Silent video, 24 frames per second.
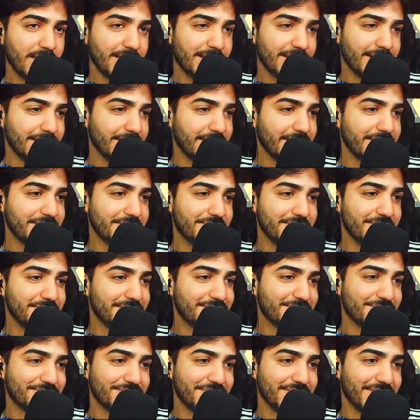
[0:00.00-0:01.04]
Naja, ich will
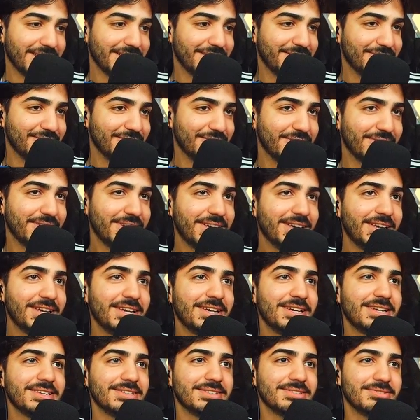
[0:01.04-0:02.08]
nicht zu viel reinhören.
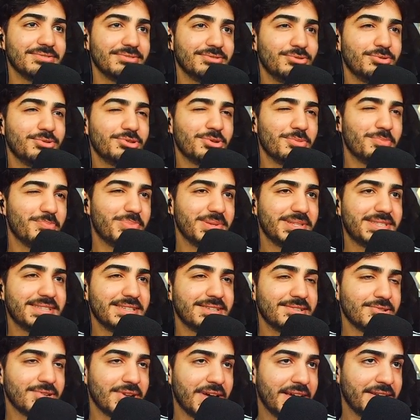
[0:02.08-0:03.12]
So, nur so ein bisschen
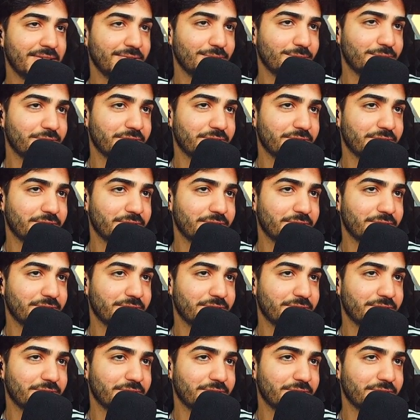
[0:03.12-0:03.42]
so einen Eindruck